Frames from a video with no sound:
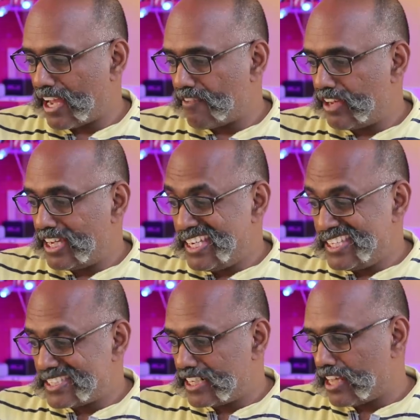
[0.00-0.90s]
மெக்கஃபே
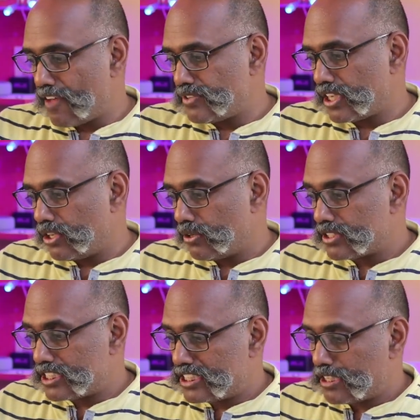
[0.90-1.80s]
இசெட் எஃப் செக்யூர்
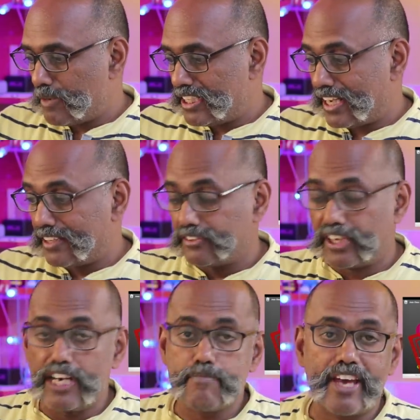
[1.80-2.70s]
சிமெண்டெக்
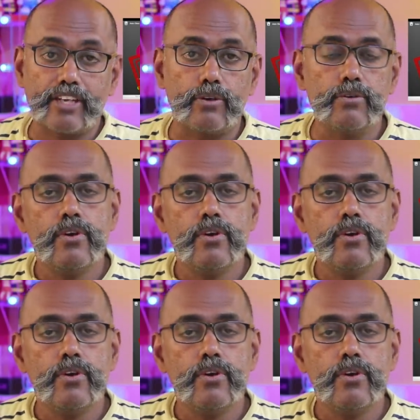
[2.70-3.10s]
ட்ரெண்ட் மைக்ரோ